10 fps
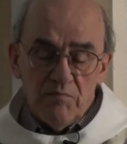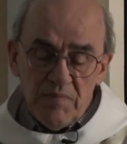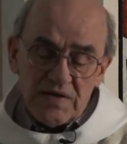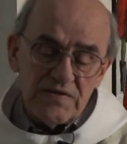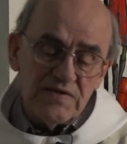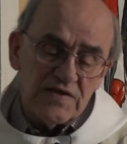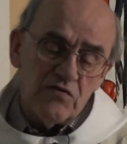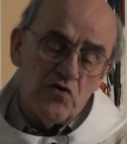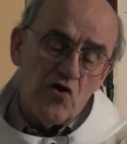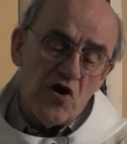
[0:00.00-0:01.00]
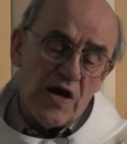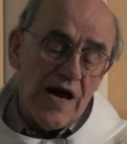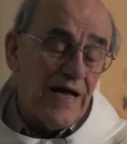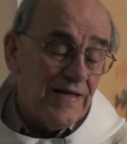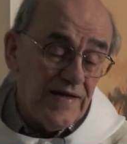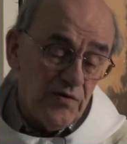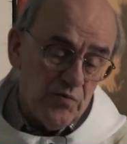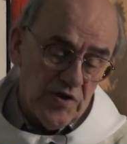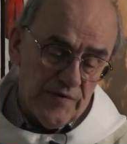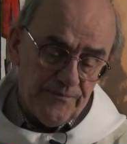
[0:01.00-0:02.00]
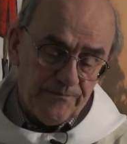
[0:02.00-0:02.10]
Merci Seigneur, Alléluia.